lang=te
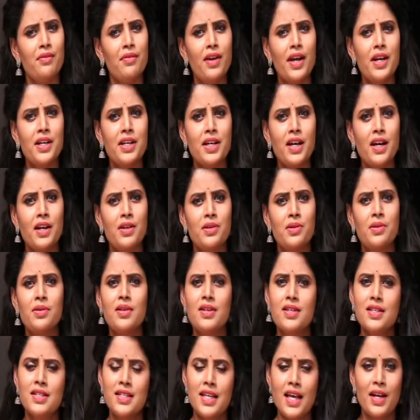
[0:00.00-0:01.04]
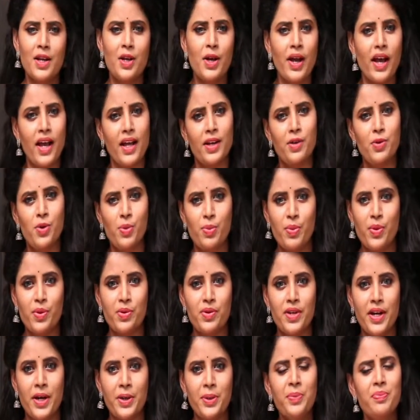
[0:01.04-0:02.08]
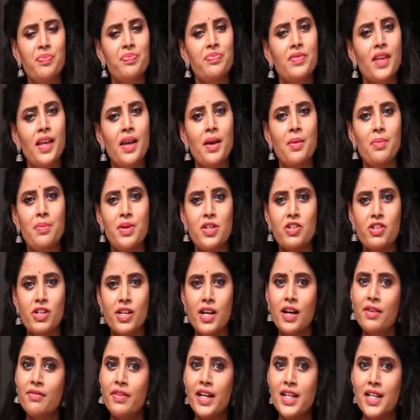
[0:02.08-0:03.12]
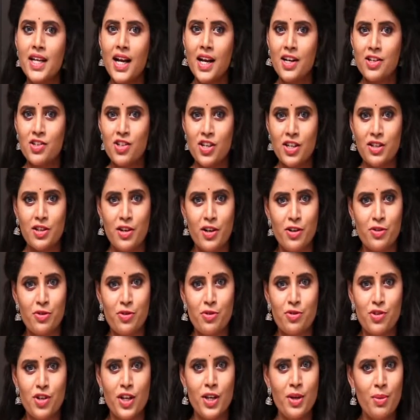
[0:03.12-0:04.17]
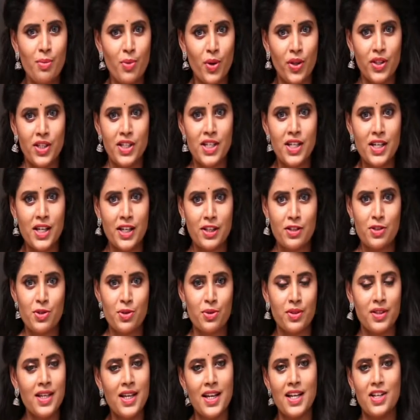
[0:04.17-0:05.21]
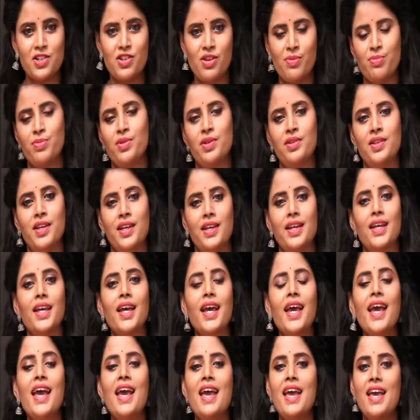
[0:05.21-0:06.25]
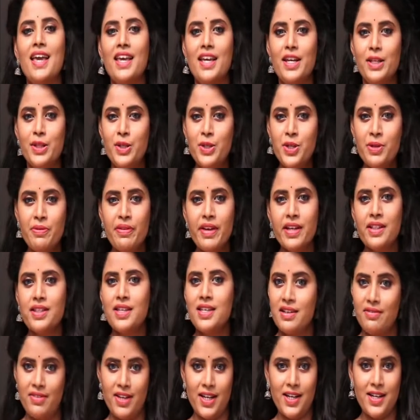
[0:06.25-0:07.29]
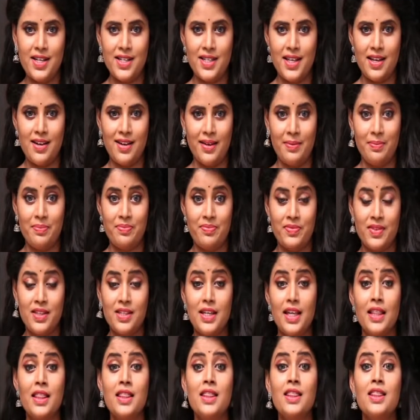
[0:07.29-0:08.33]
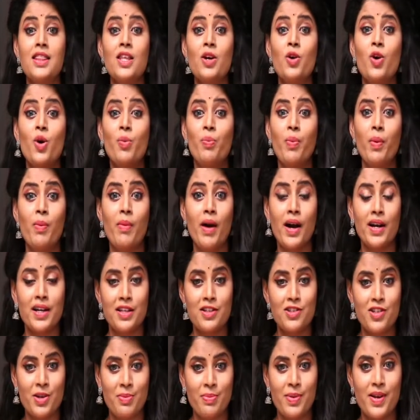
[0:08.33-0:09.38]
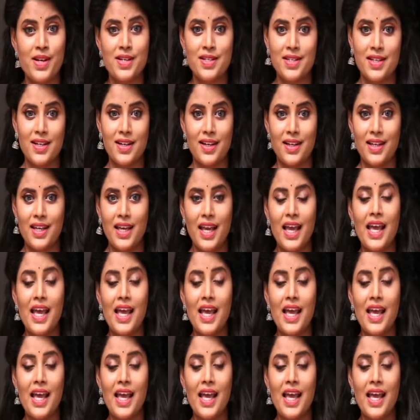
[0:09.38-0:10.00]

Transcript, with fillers: వేటగాడు సరే అని ఒప్పుకుంటాడు పిచ్చుక వేటగాడి చేతిలోని కూర్చొని మొదటి నీతి సూక్తి ఇలా చెప్తుంది ఎదుటి వ్యక్తి ఎవరైనా సరే ఎంత గొప్ప మాటలు చెప్పినా సరే